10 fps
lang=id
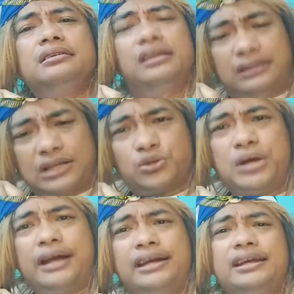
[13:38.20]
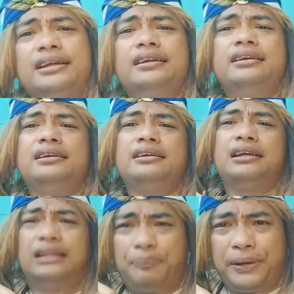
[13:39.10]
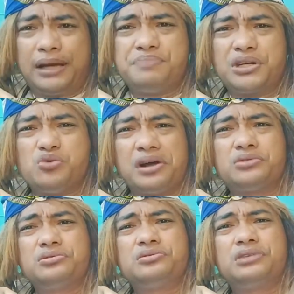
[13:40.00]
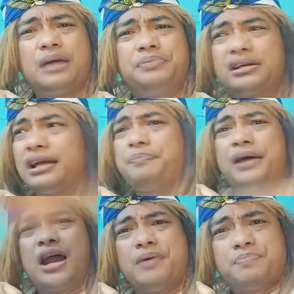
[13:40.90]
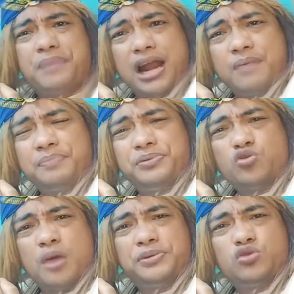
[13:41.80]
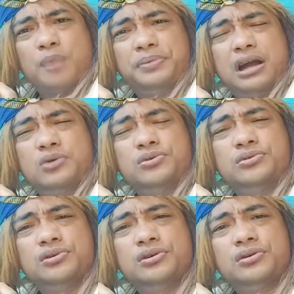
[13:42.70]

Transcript: Kita sudah ngiri nih, kita pengen berjuang juga biar kayak pahlawan-pahlawan pejuang-pejuang pendahulu.